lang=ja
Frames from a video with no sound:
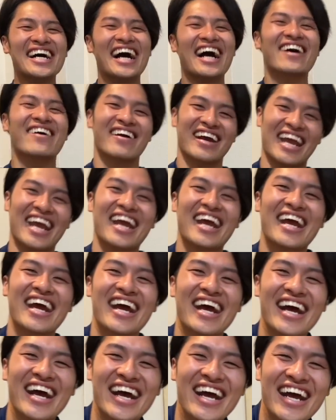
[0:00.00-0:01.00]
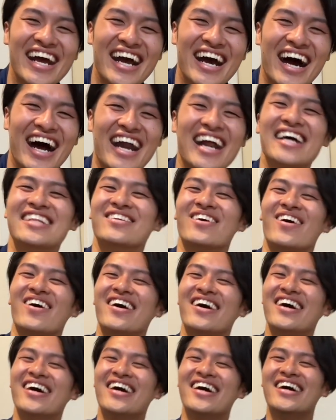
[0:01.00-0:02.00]
かっこいい。かっこいい。ありがと
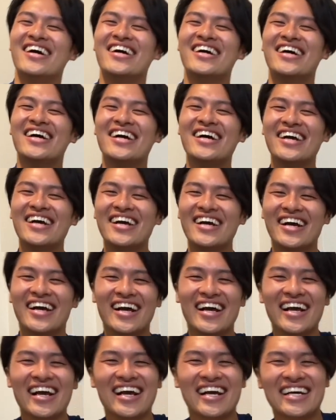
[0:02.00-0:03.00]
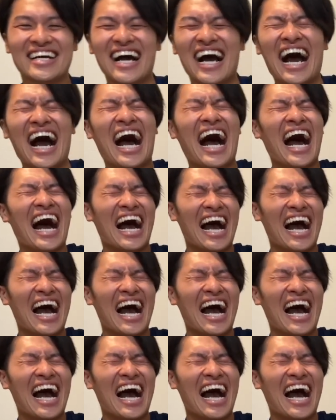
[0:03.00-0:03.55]
う。いい、いい、いいね、あれは。